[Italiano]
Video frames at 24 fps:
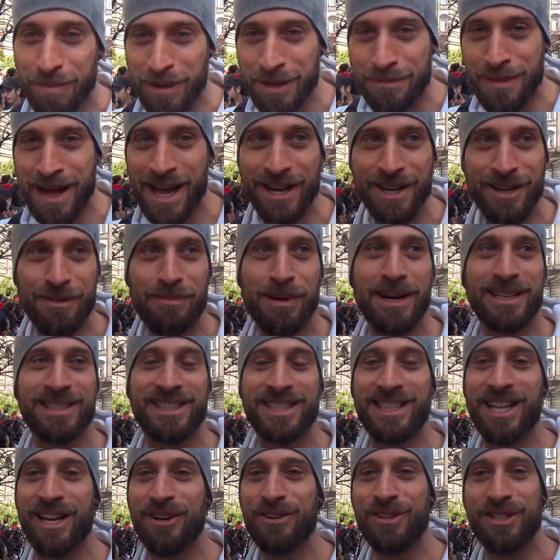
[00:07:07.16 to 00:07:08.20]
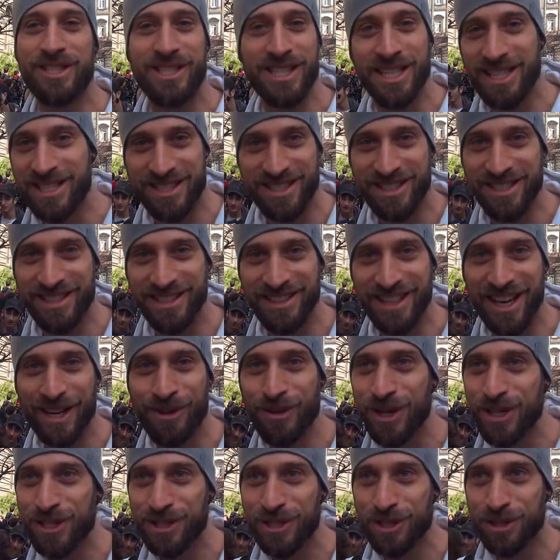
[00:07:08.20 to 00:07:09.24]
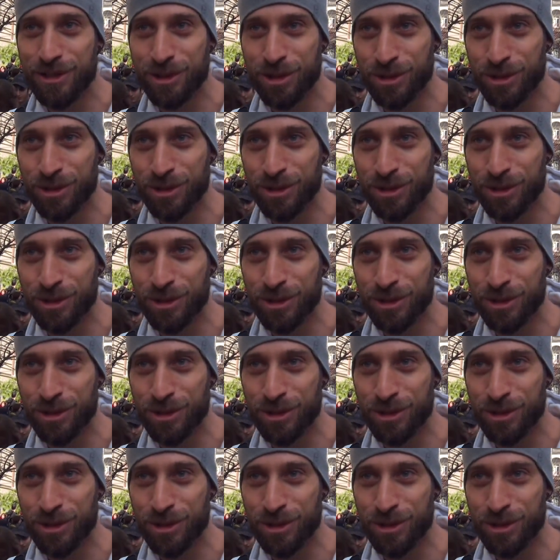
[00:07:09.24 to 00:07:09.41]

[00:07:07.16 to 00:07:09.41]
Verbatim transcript: primario parte da noi stessi e questo è il